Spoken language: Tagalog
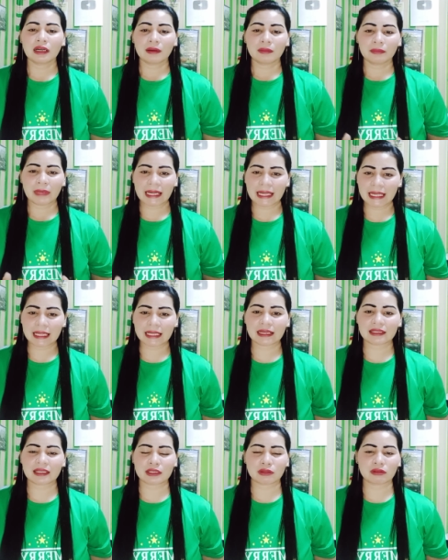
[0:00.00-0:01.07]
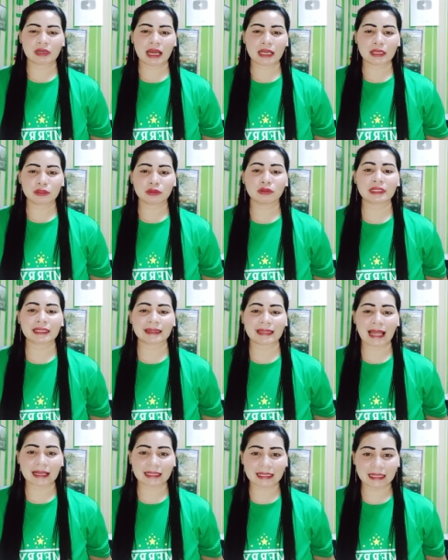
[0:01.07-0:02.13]
Mahilig ka sa sugal, ngunit
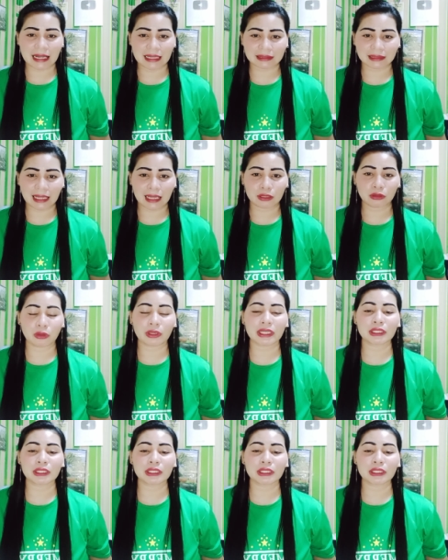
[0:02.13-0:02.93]
lagi kang talo.